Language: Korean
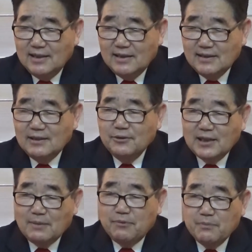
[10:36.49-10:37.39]
이걸
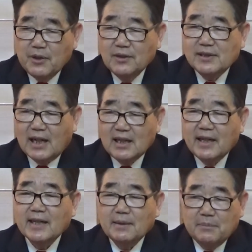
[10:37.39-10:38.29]
우리가 분별을 잘
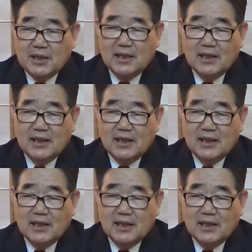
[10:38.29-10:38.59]
해야 됩니다.